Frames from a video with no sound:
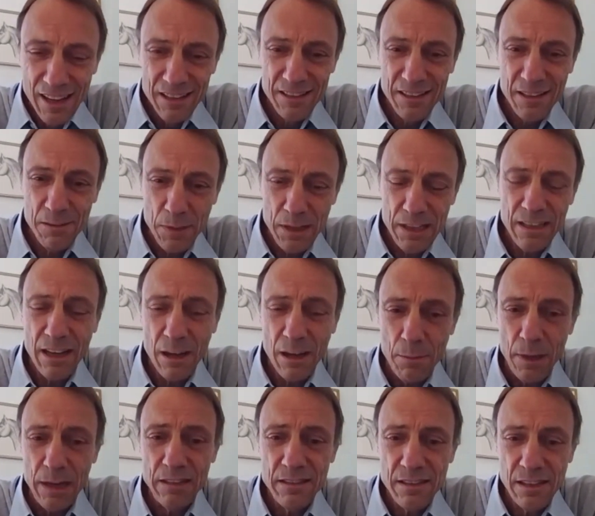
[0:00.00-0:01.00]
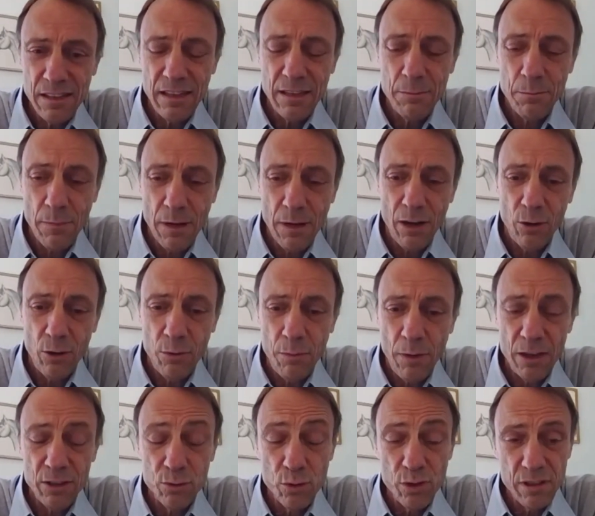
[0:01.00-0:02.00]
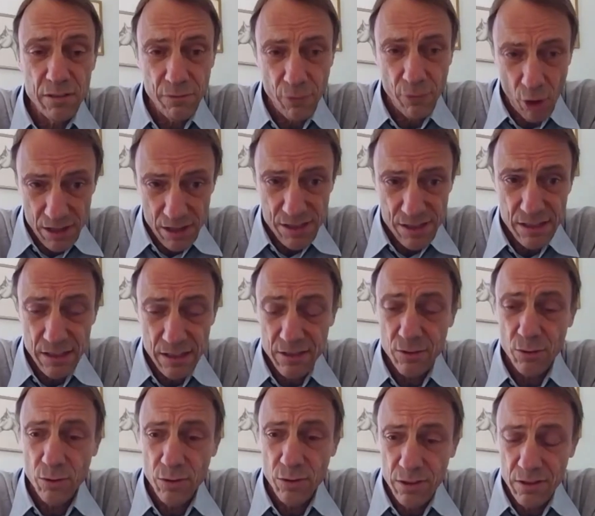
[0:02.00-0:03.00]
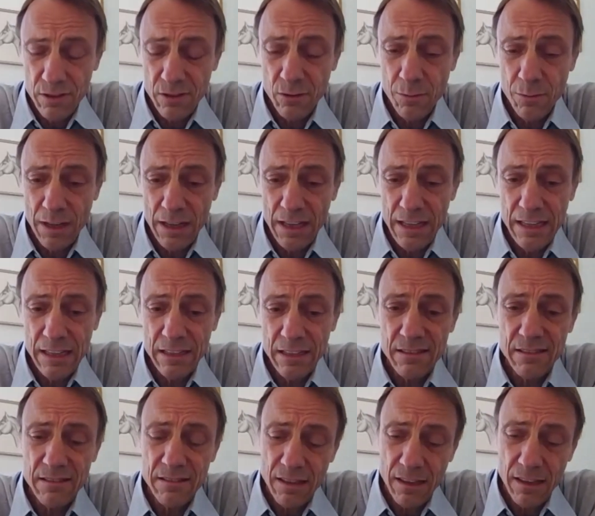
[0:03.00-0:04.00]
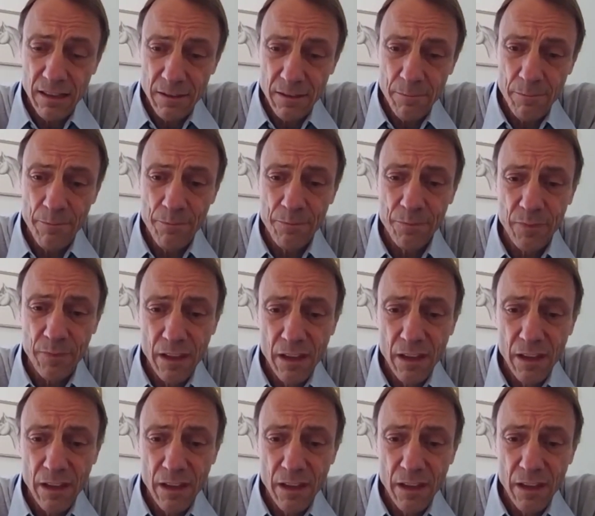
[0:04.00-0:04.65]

die Medikamente eben auch mal durchforstet und überlegt, ähm,